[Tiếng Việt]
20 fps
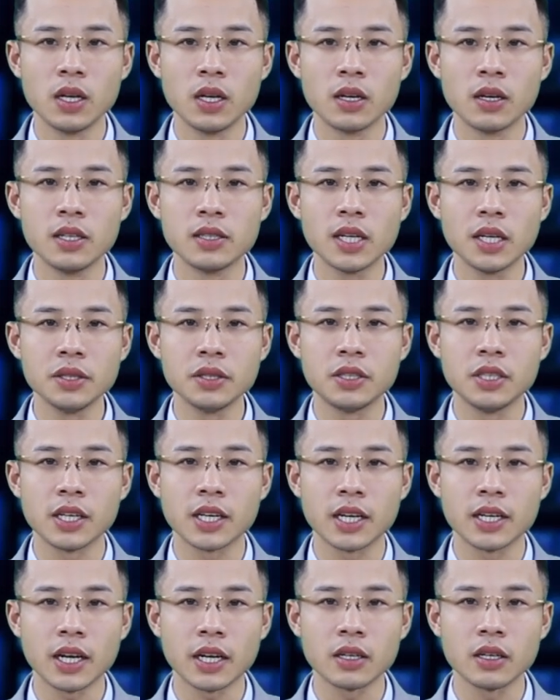người dân chỉ
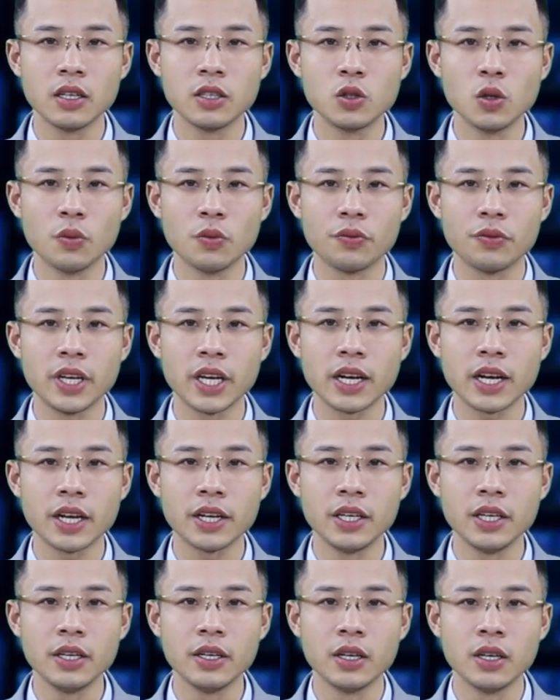cài đặt ứng dụng
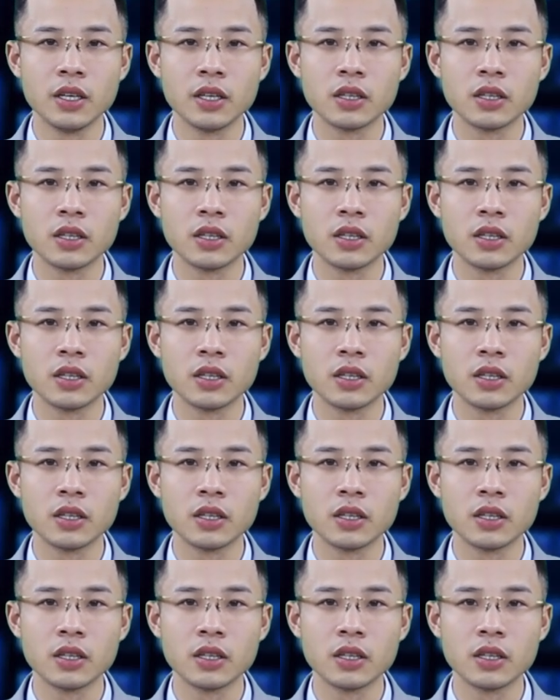VNID